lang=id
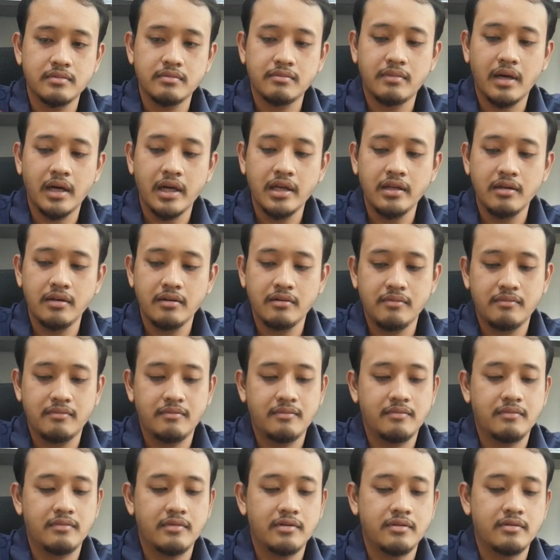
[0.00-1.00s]
makanya
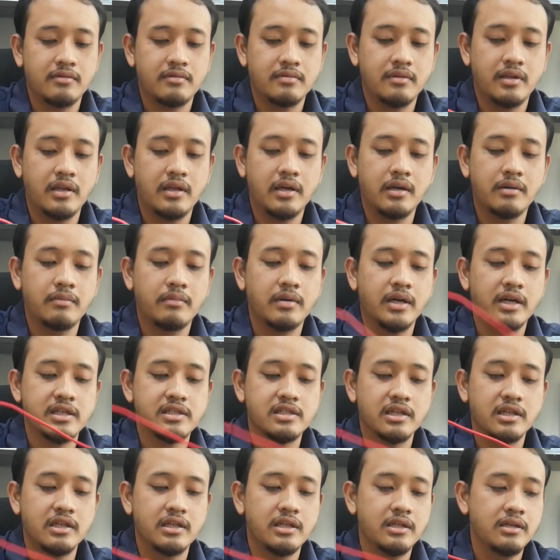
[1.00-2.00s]
tuh ini yang ngebekas
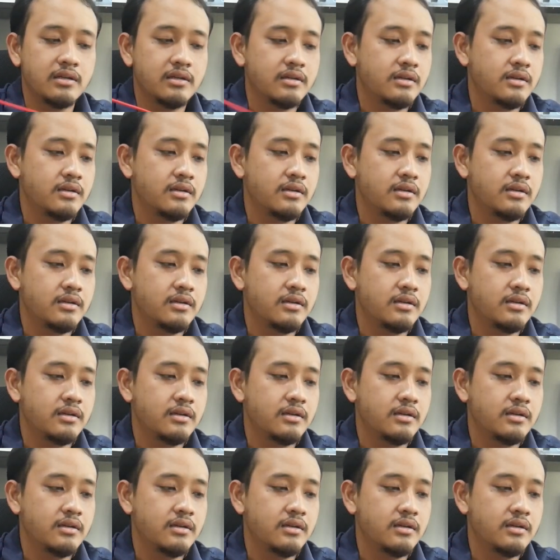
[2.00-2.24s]
segini